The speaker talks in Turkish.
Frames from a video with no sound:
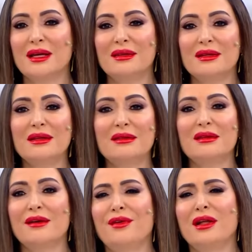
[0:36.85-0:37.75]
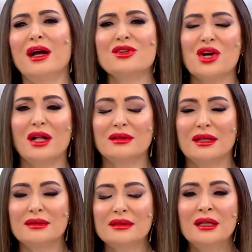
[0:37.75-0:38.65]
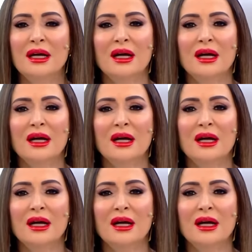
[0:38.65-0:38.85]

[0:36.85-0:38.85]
etti gitti defalarca aldattı.